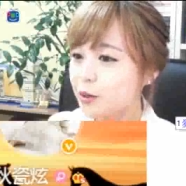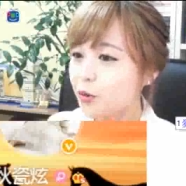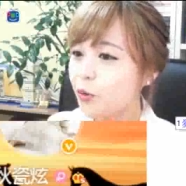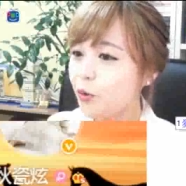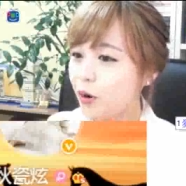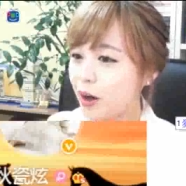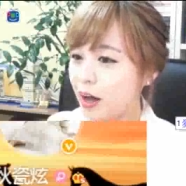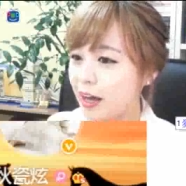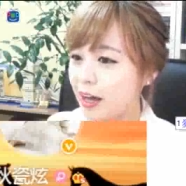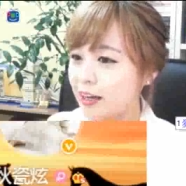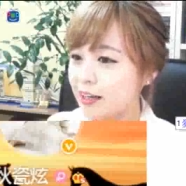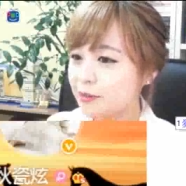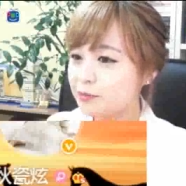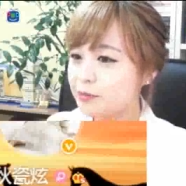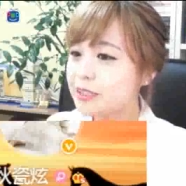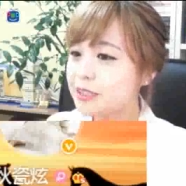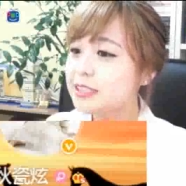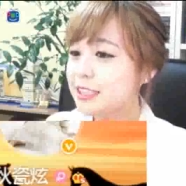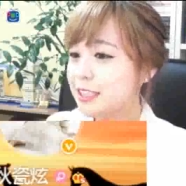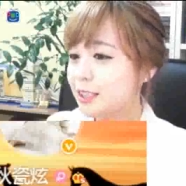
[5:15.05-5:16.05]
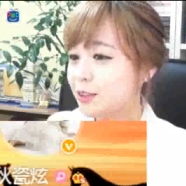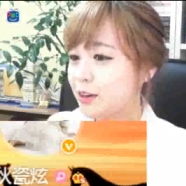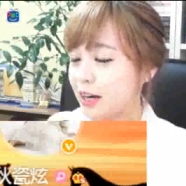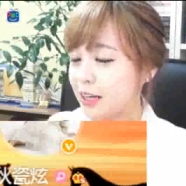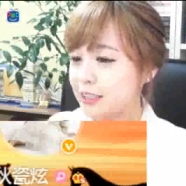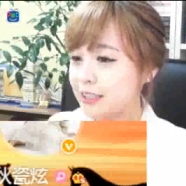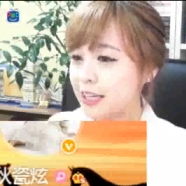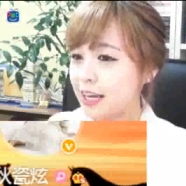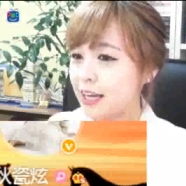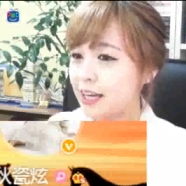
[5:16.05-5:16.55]
쾅. 미칠
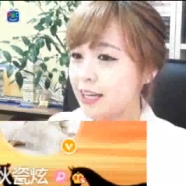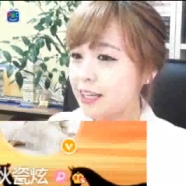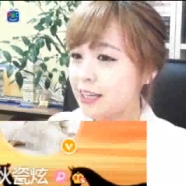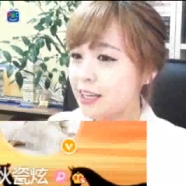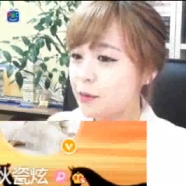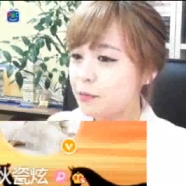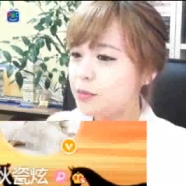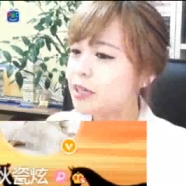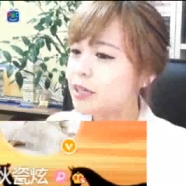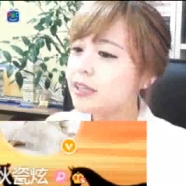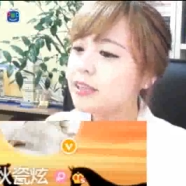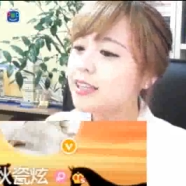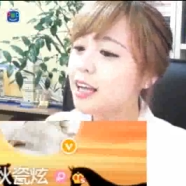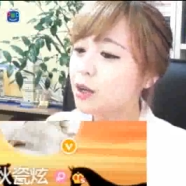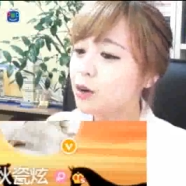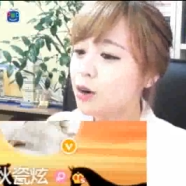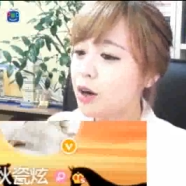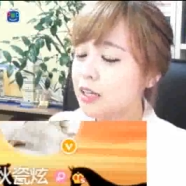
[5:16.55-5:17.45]
광자. 빛날